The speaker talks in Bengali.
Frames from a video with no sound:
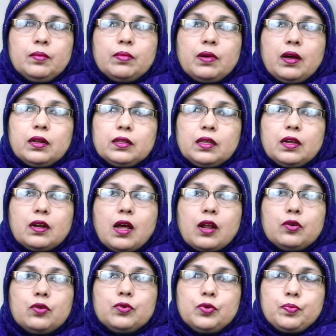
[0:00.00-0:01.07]
বা তার
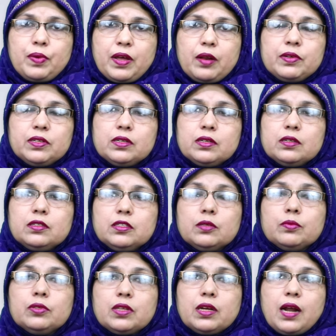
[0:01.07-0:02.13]
আরও অন্য প্যারামিটার
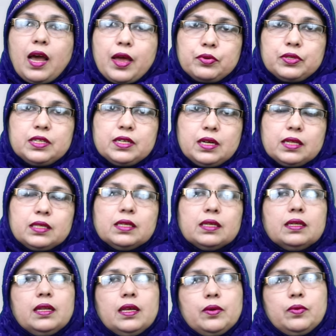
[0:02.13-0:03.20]
যেমন তার আয়োজিয়ার আছে
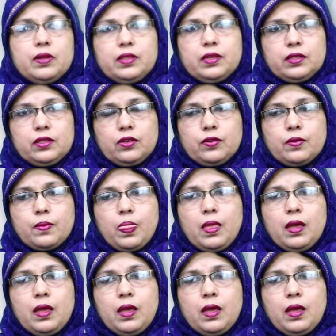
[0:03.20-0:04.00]
কিনা এগুলো দেখতে হয়